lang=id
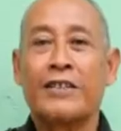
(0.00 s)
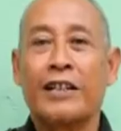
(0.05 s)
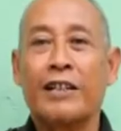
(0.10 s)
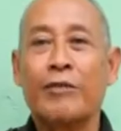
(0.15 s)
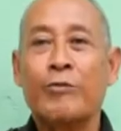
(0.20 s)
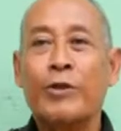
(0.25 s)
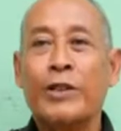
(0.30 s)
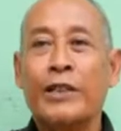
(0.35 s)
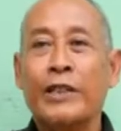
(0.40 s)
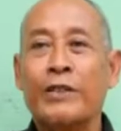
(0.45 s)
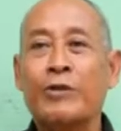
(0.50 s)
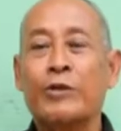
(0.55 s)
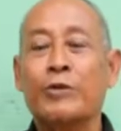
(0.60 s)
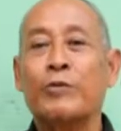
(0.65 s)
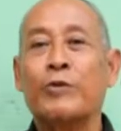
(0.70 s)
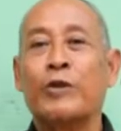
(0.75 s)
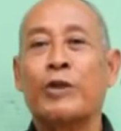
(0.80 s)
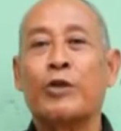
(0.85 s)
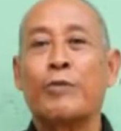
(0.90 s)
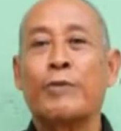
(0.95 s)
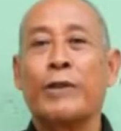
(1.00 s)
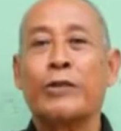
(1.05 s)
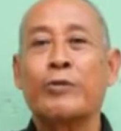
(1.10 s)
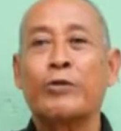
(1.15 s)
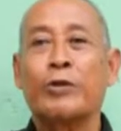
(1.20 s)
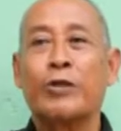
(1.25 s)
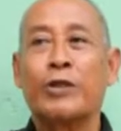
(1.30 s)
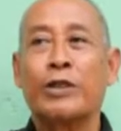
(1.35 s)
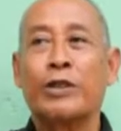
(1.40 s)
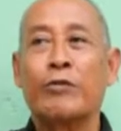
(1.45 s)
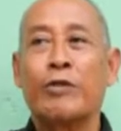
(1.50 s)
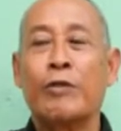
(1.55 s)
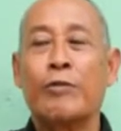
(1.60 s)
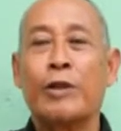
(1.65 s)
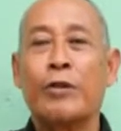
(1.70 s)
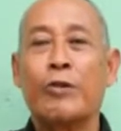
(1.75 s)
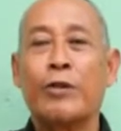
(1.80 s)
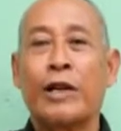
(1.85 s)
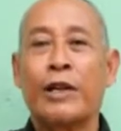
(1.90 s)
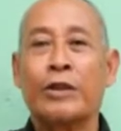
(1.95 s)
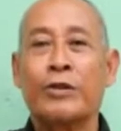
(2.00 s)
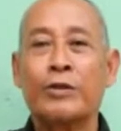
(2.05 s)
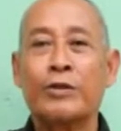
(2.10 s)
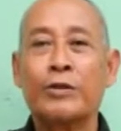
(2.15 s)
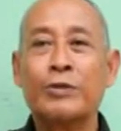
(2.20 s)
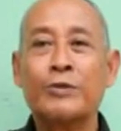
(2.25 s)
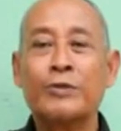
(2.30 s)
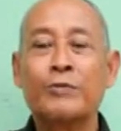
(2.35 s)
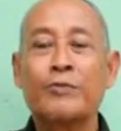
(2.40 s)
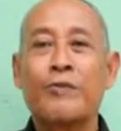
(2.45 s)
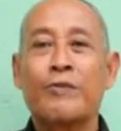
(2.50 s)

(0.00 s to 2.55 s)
Assalamualaikum warahmatullahi wabarakatuh.